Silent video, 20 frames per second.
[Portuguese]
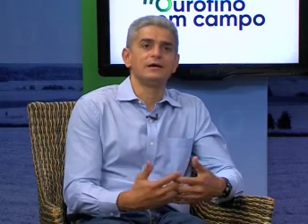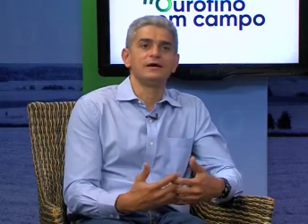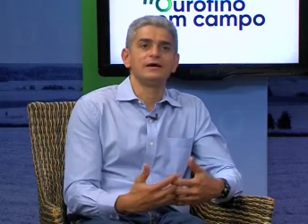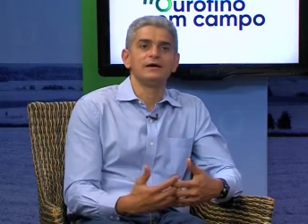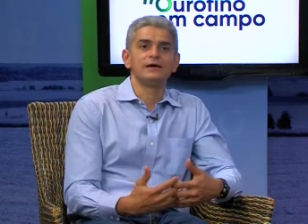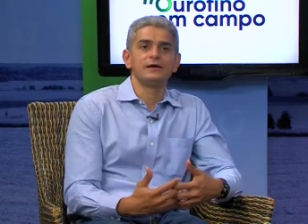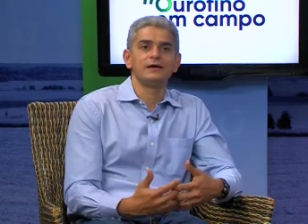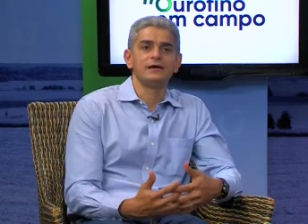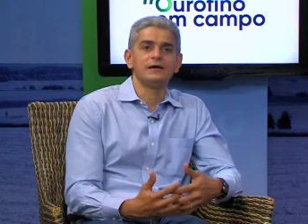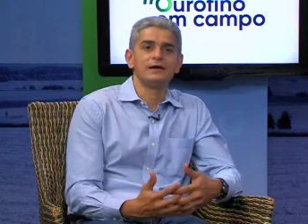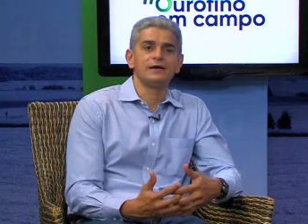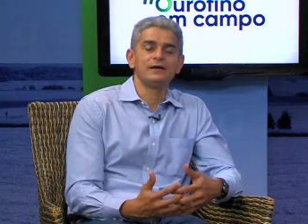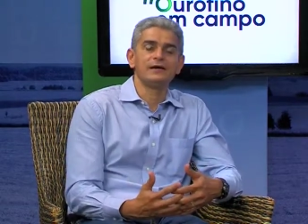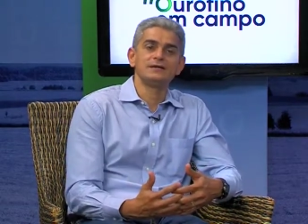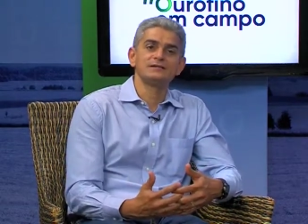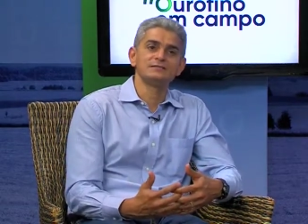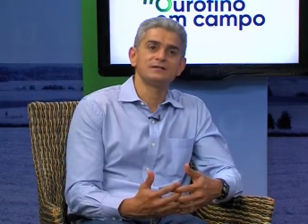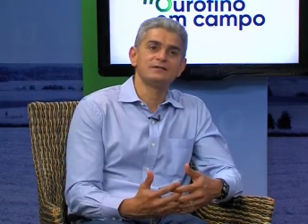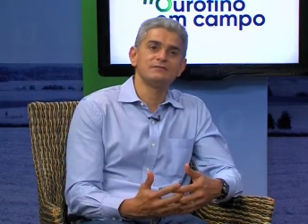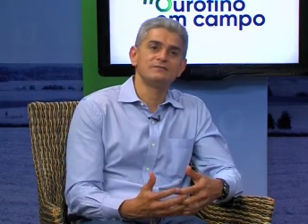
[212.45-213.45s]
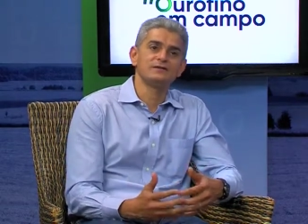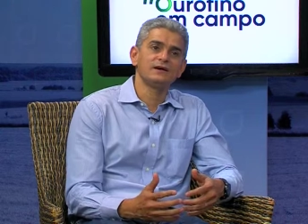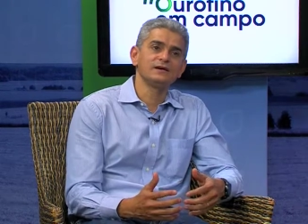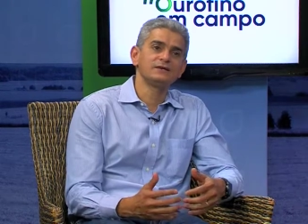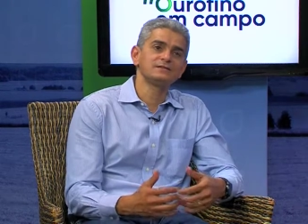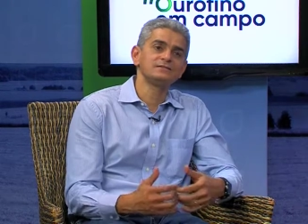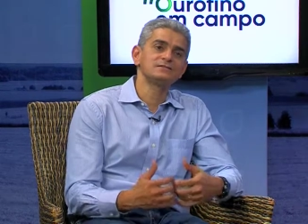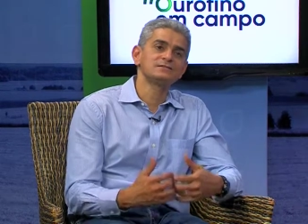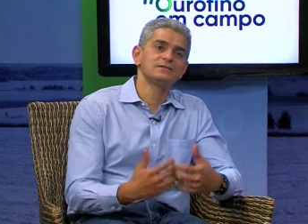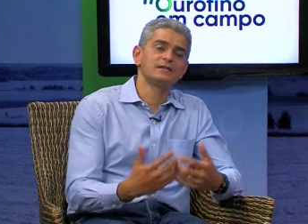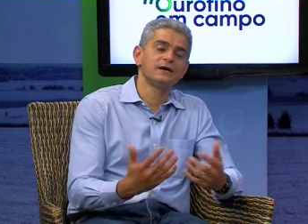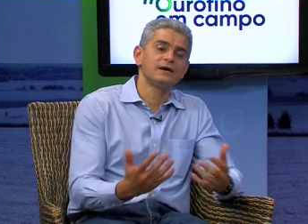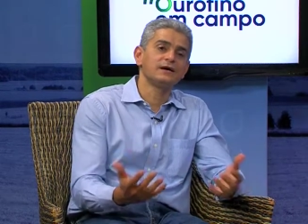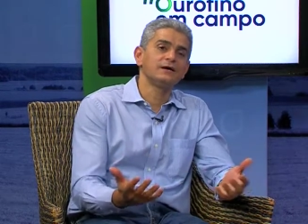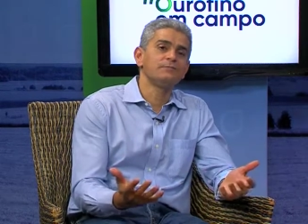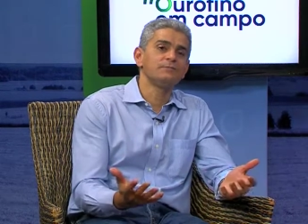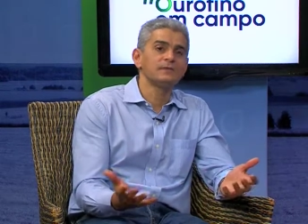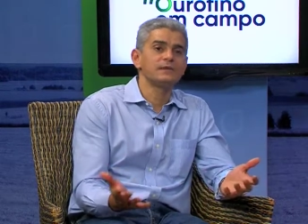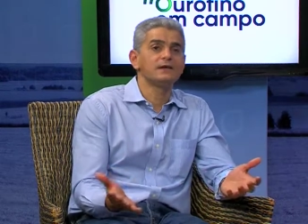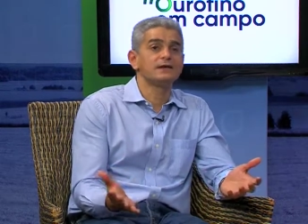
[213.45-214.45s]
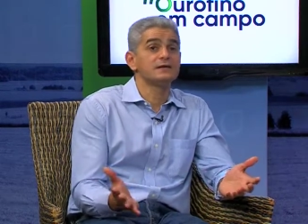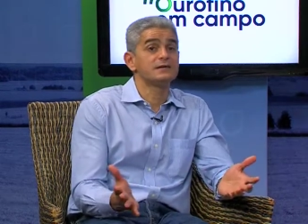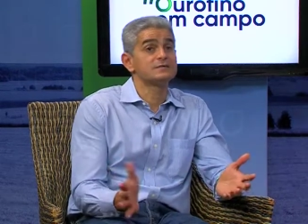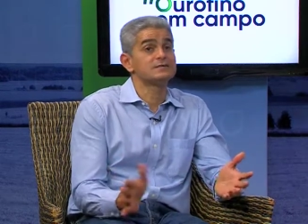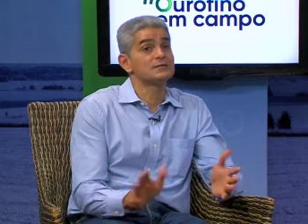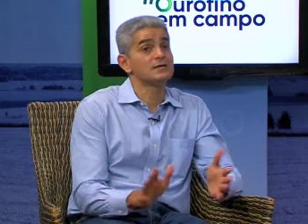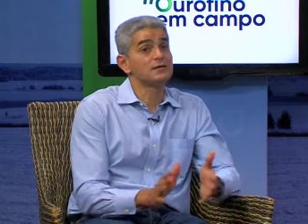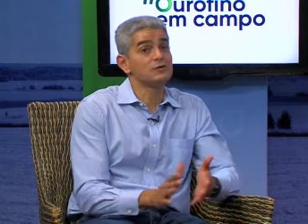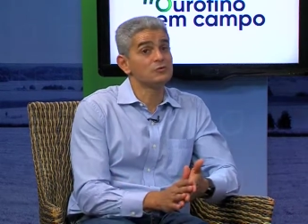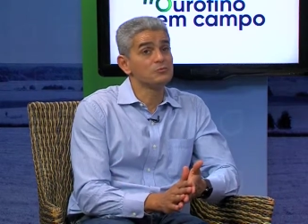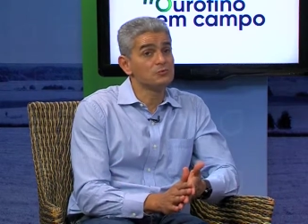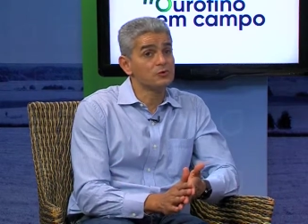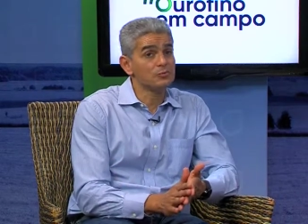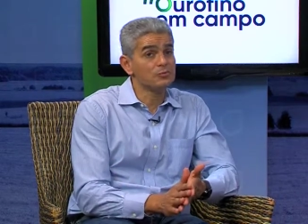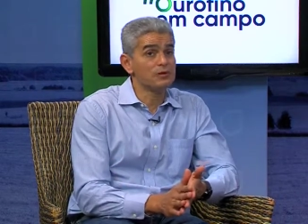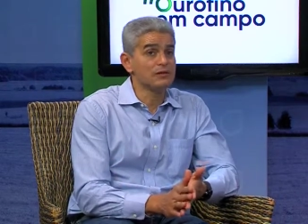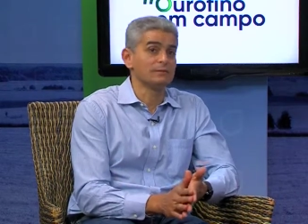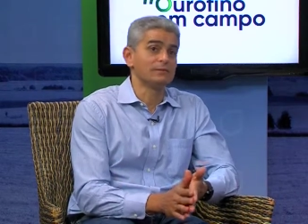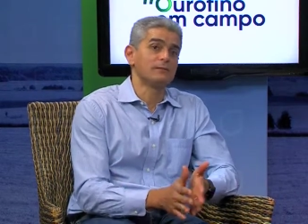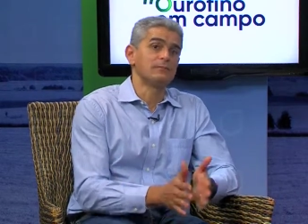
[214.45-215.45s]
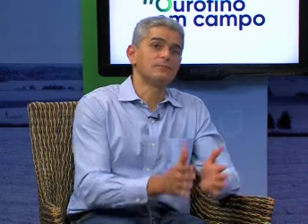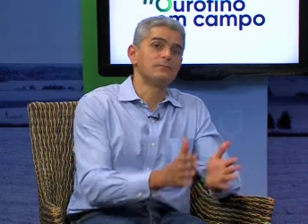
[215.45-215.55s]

é, essa vaca está é, sem nenhum problema.